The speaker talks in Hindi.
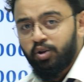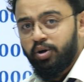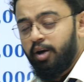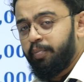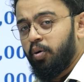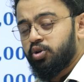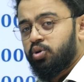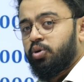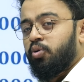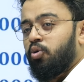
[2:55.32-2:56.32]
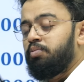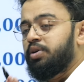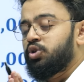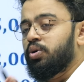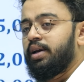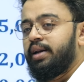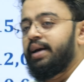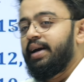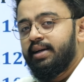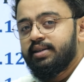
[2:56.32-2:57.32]
तो ये पोस्ट कौन बच्चों के
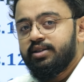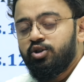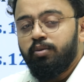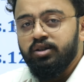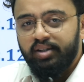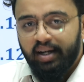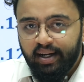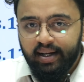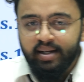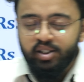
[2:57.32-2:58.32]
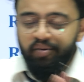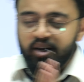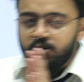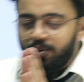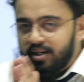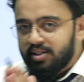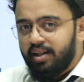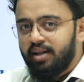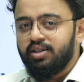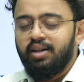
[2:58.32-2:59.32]
लिए है जो बच्चे सिर्फ एक्सपीरियंस
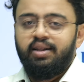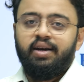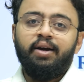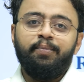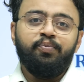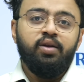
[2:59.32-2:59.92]
लेना चाहते हैं